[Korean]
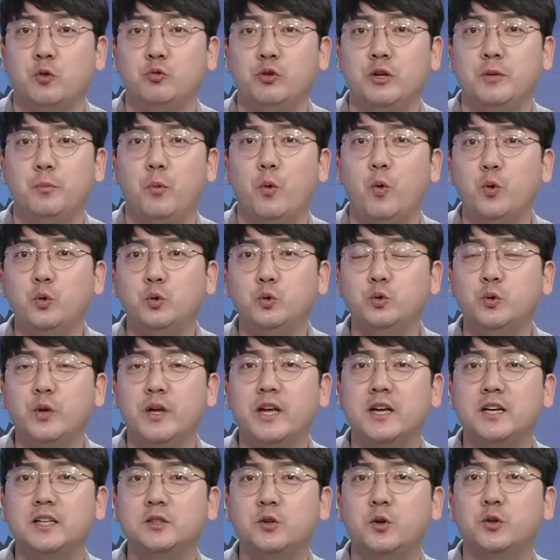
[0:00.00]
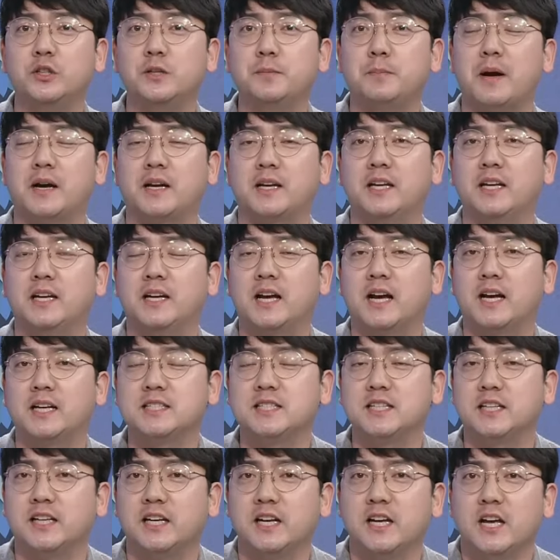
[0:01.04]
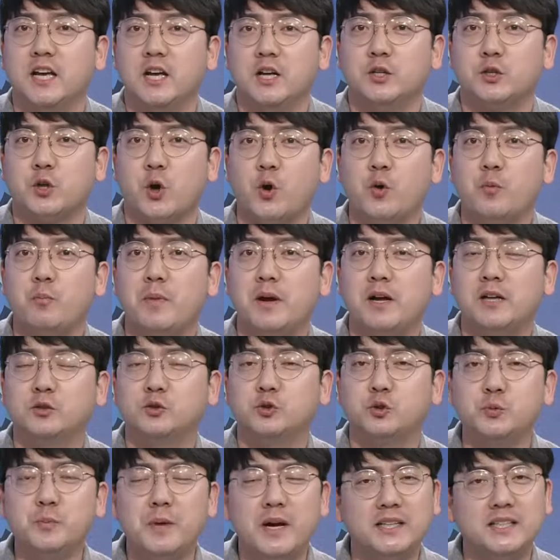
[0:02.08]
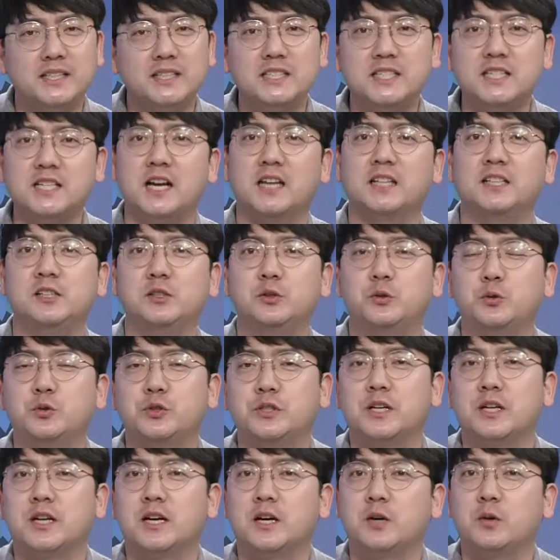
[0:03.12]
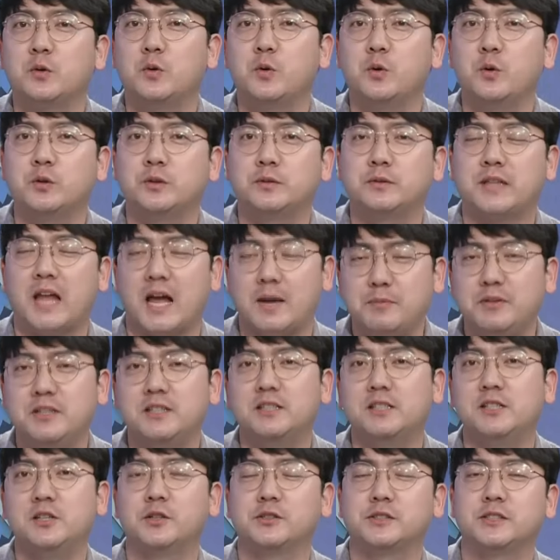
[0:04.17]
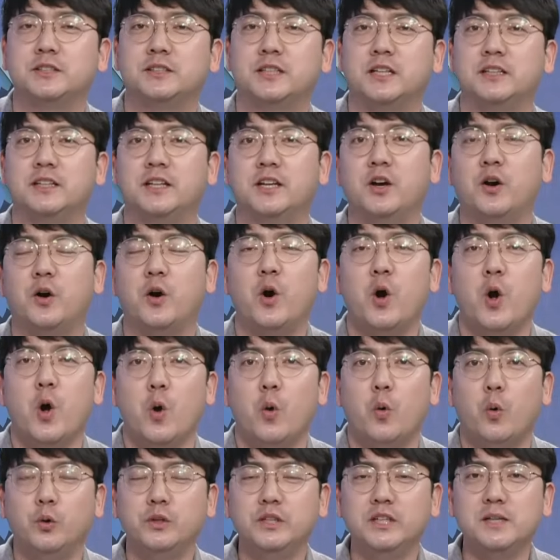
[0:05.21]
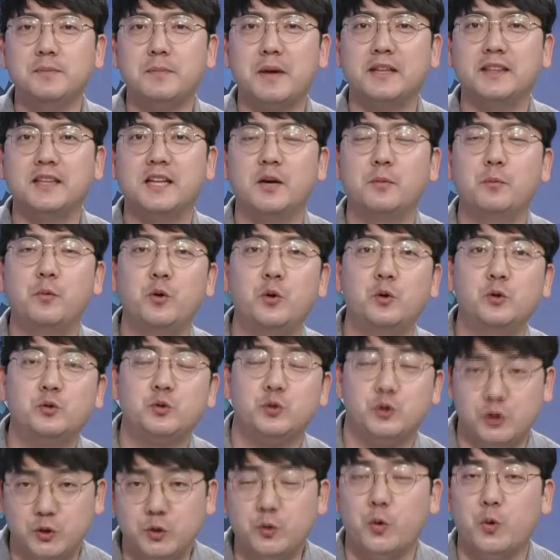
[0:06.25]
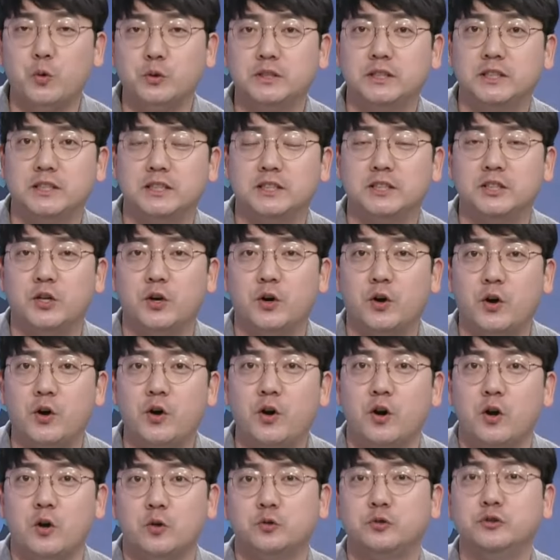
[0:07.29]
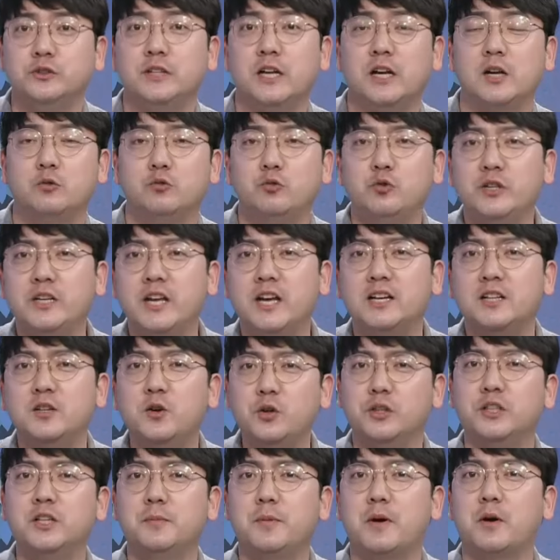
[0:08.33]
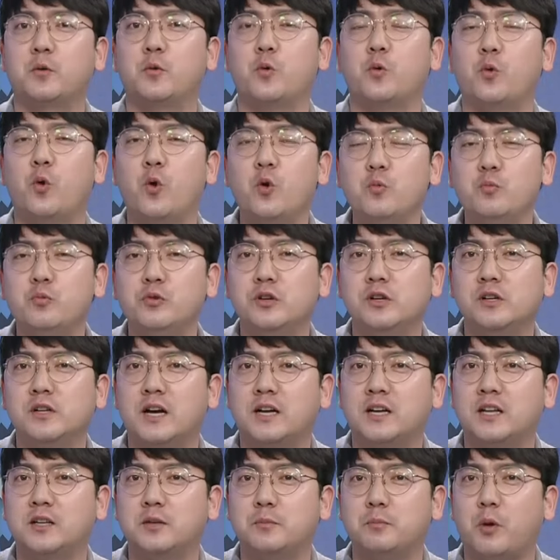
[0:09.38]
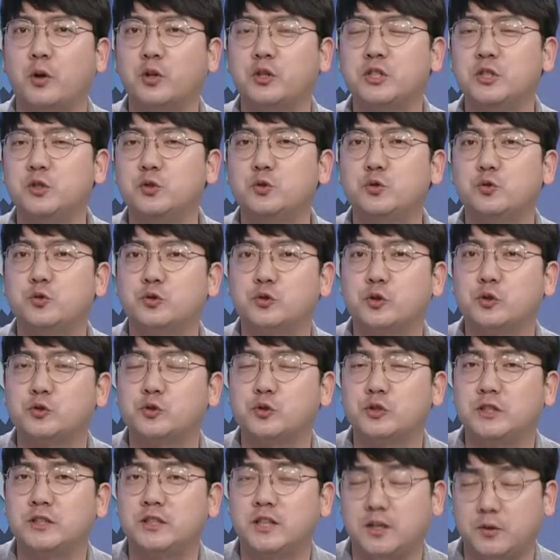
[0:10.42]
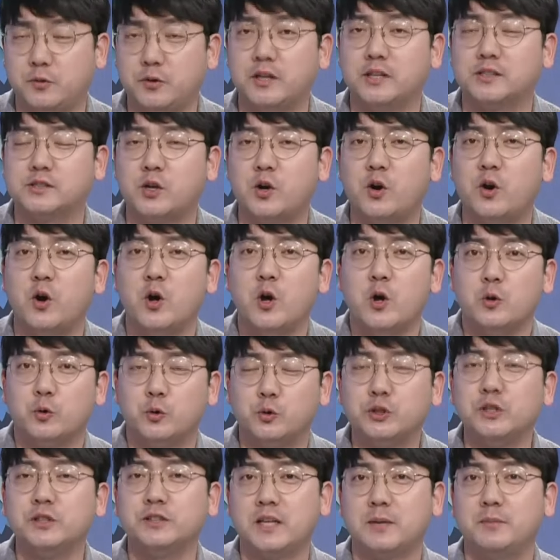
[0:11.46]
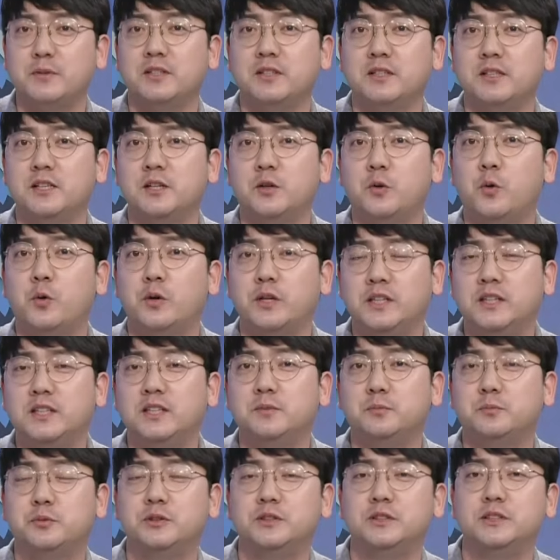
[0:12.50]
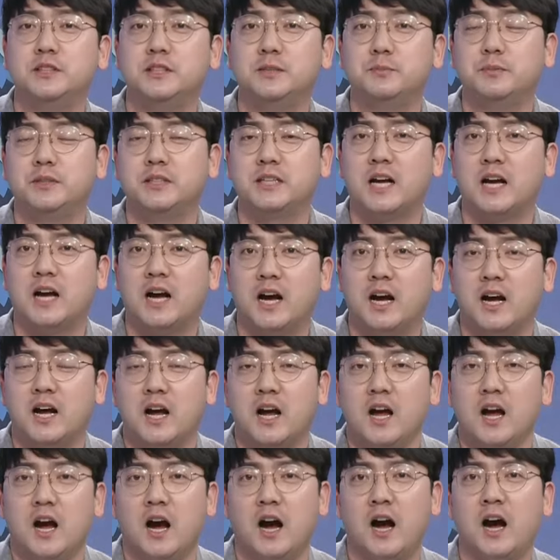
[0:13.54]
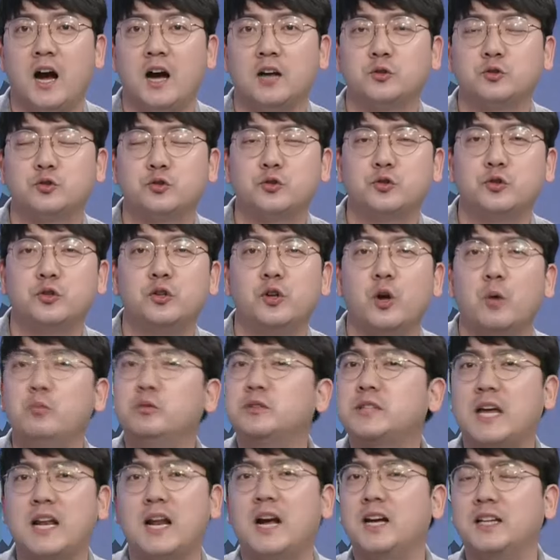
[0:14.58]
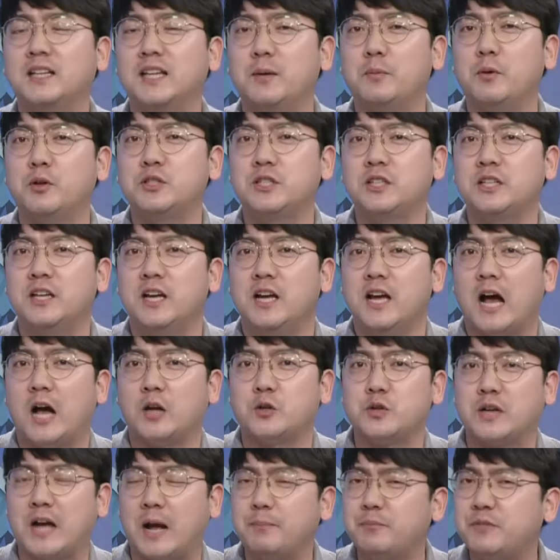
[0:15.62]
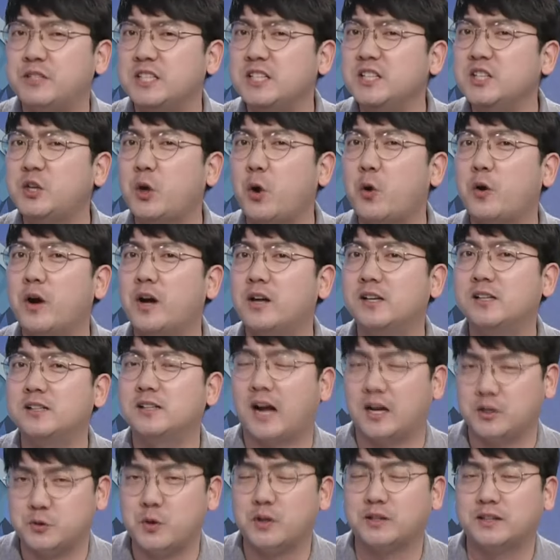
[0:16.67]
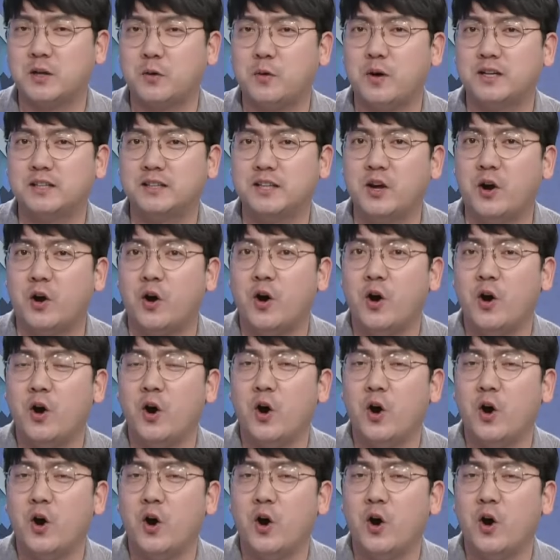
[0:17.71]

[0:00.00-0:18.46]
우리 모두의 응원을 받기까지 정말 수많은 시간을 투자하고 땀을 흘렸을 텐데요. 오늘 만나볼 주인공들은요. 훗날 우리의 응원을 받고 골문을 가르는 멋진 축구 선수들이 되기 위해서 구슬땀을 흘리고 있는 분들입니다. 아 축구를 너무 사랑 사랑한 나머지 아주 값진 결과를 가져왔다고 하는데요.